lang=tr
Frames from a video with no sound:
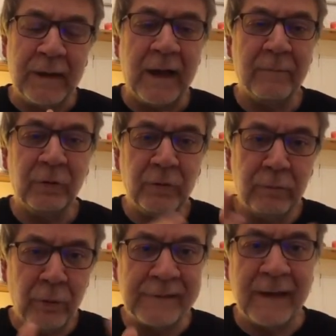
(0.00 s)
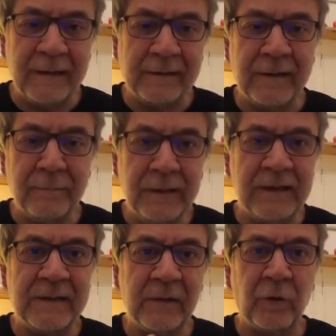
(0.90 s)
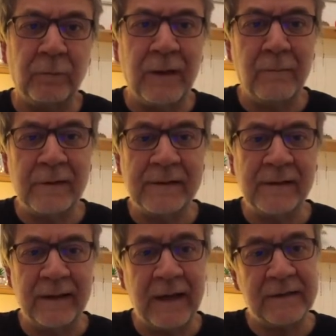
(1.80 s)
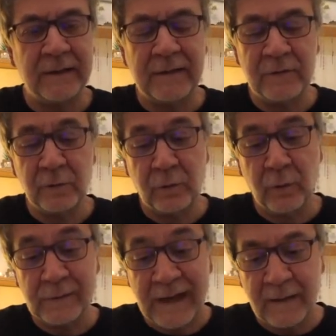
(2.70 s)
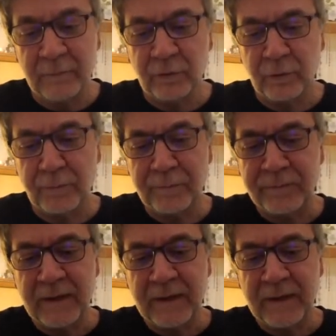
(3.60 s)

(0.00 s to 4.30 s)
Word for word: Yani bütün bu özelliklerin bir kişide toplanması da gerçekten çok özel bir durum.